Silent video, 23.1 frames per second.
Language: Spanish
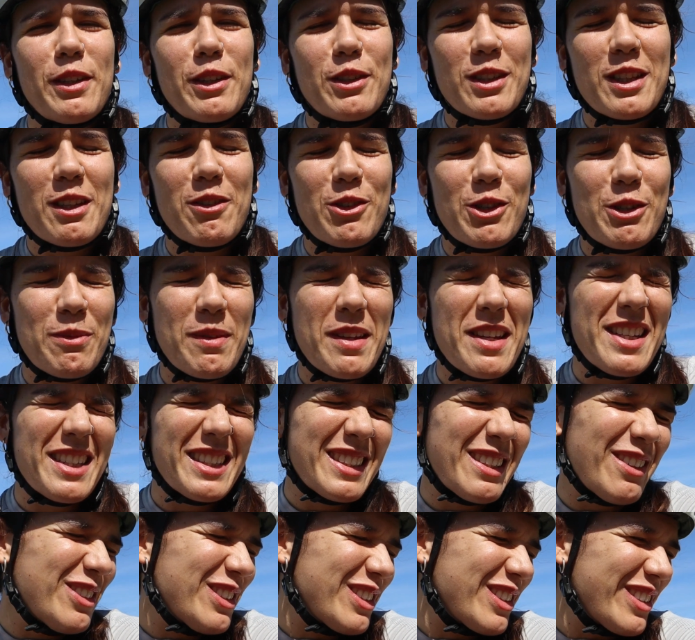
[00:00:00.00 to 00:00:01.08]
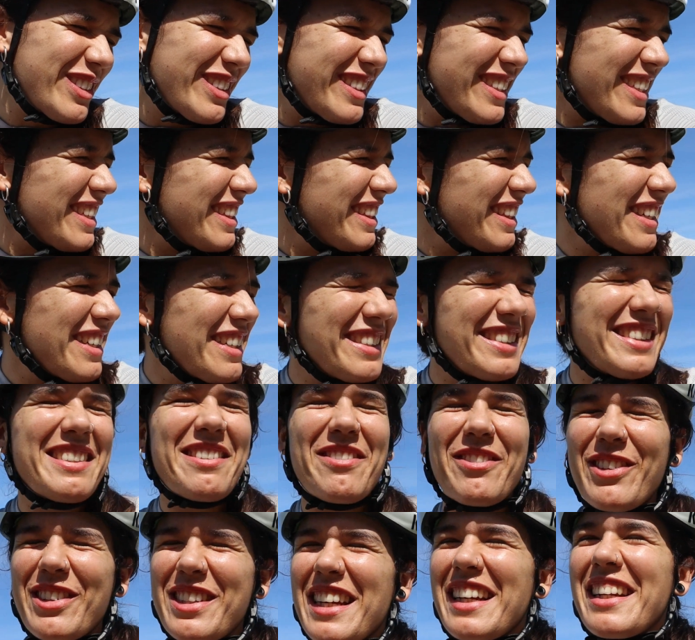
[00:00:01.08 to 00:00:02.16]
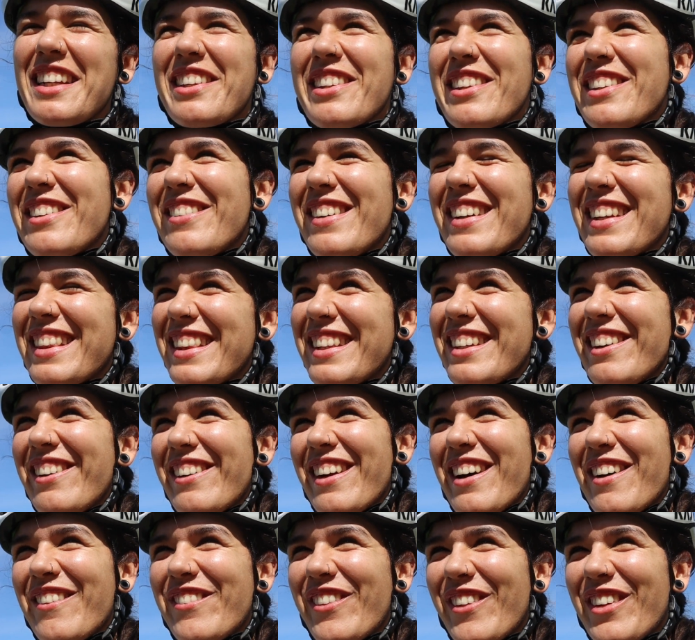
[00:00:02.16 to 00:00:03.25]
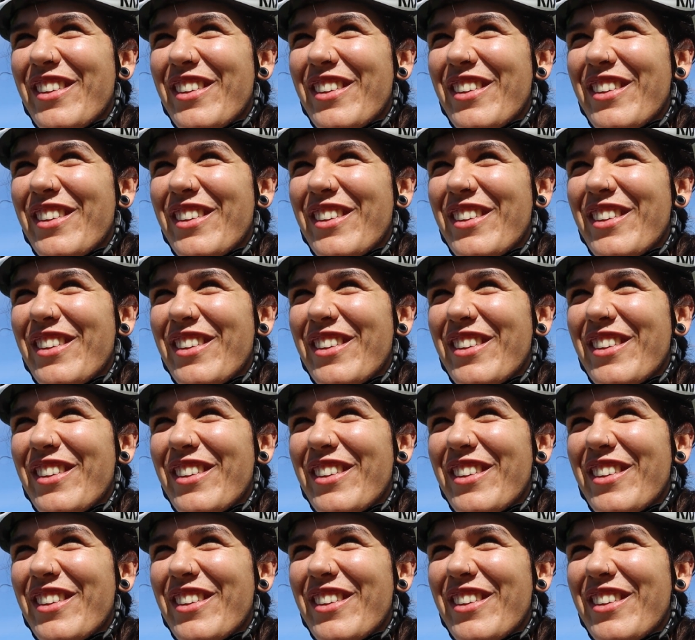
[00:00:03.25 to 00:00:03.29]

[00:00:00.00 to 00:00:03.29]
Pero estamos bien, estamos contentas, hemos salido de Barcelona